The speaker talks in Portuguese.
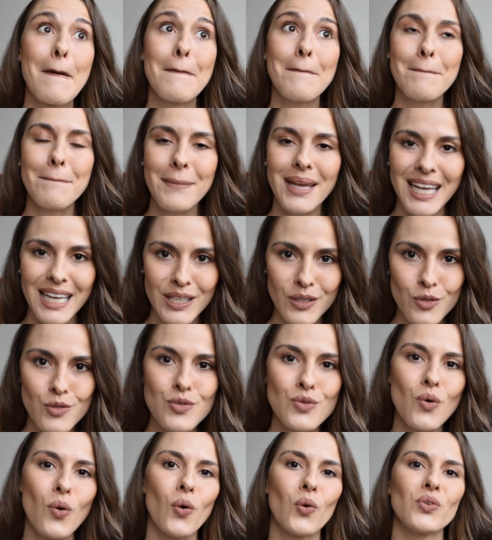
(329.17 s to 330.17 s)

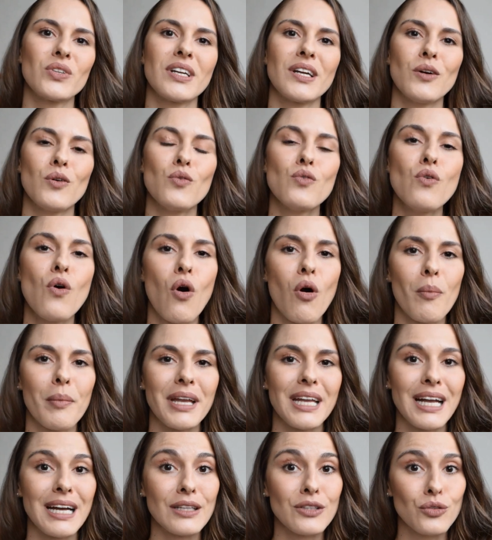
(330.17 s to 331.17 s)
menos contra o
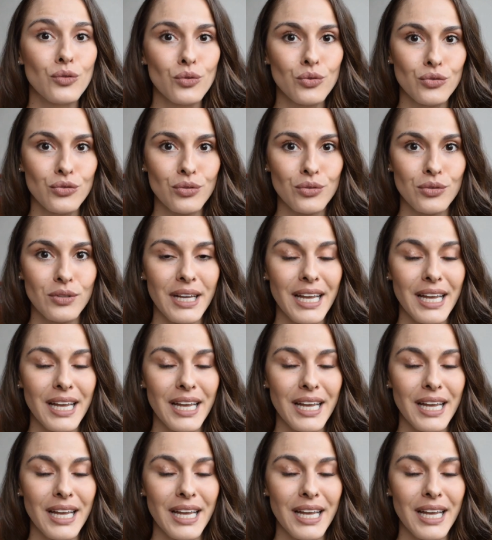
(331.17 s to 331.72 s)
homem adulto.